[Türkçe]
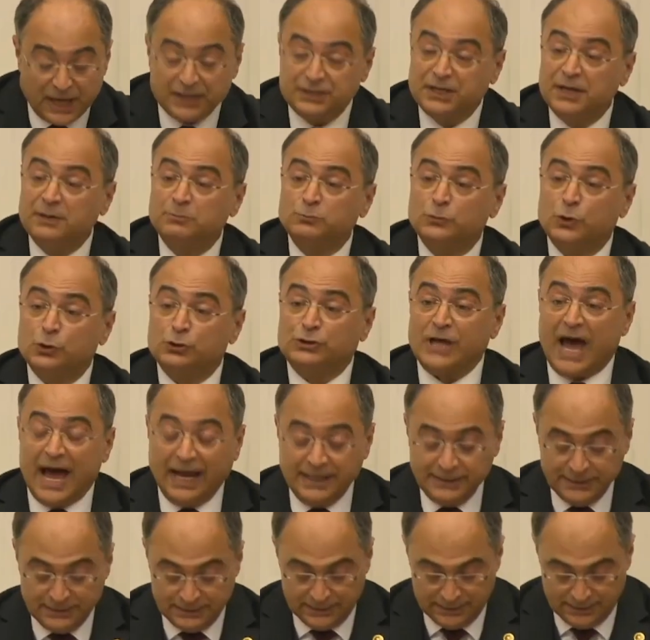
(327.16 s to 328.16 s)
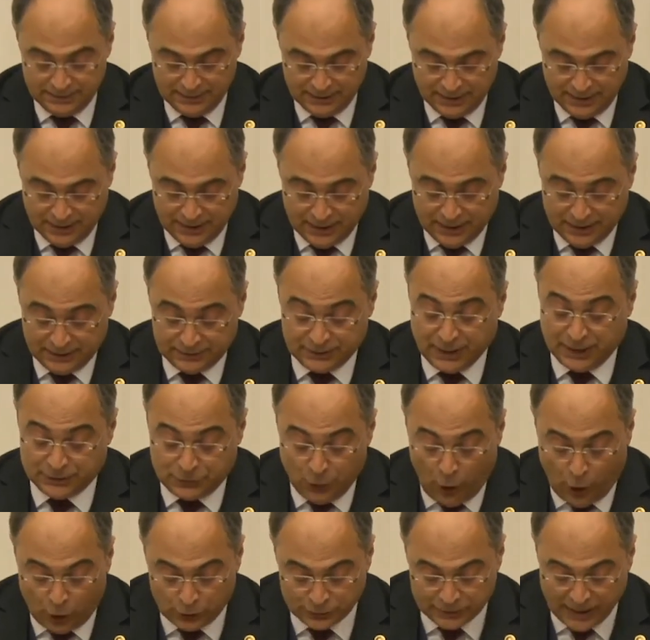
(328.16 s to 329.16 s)
Dedim düzen,
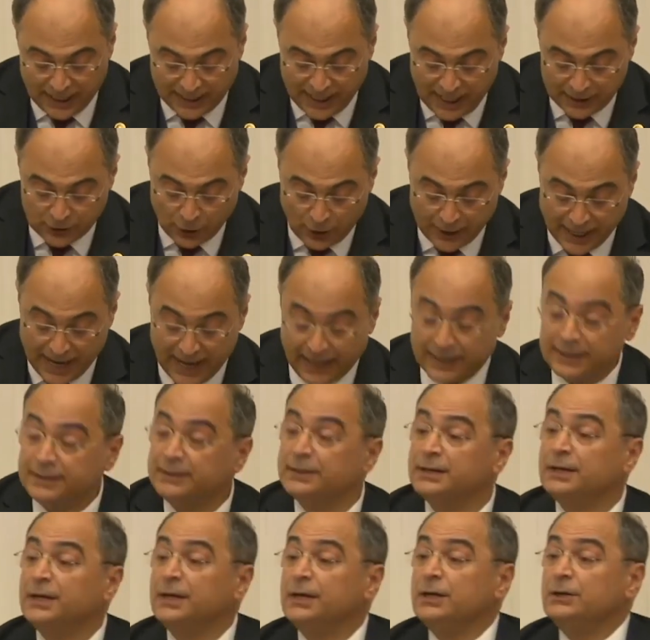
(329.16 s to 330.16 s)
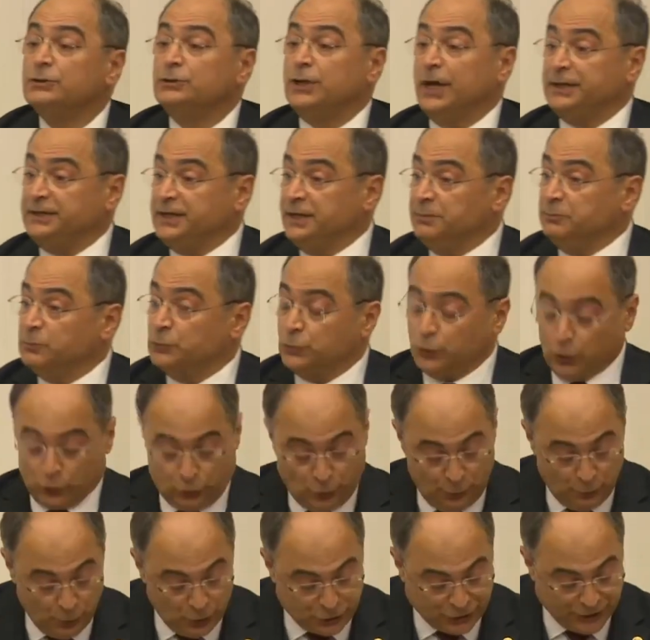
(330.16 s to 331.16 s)
dedi onlara göre. Dedim
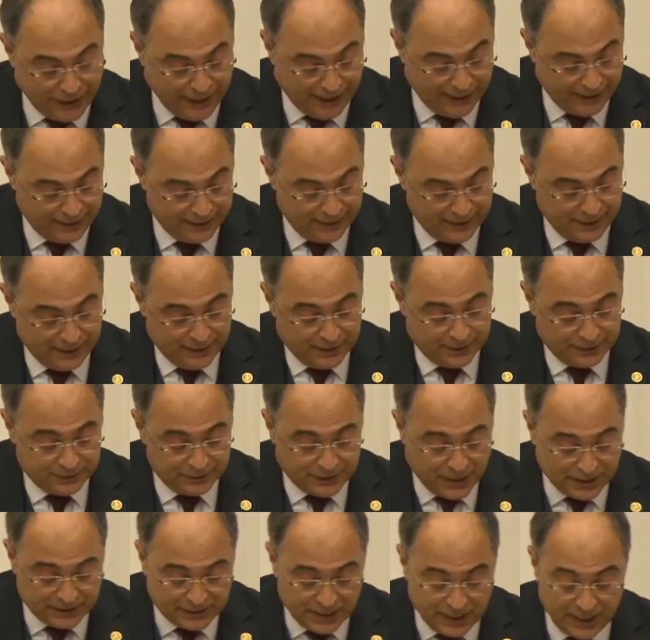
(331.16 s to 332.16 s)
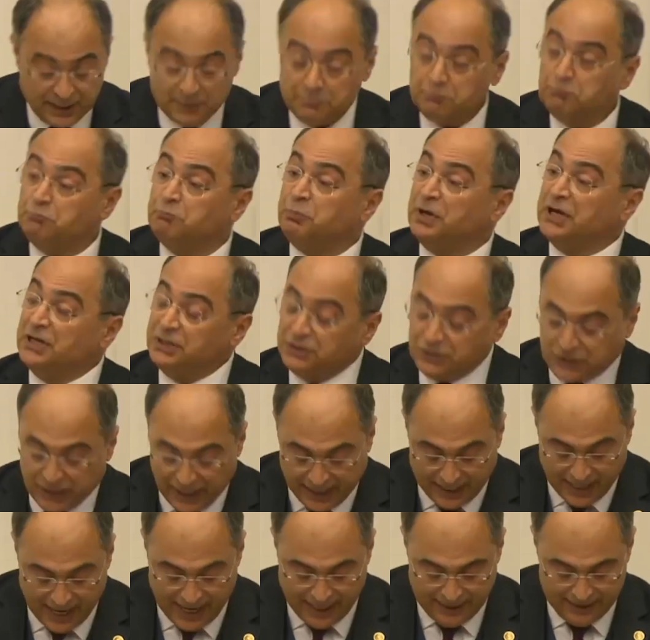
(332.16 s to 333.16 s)
kötü mü ki? Dedi bin
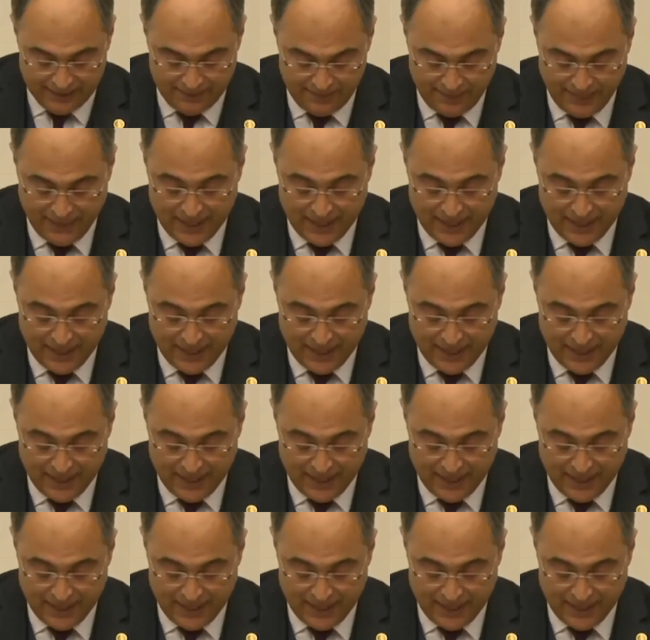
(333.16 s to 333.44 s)
kere.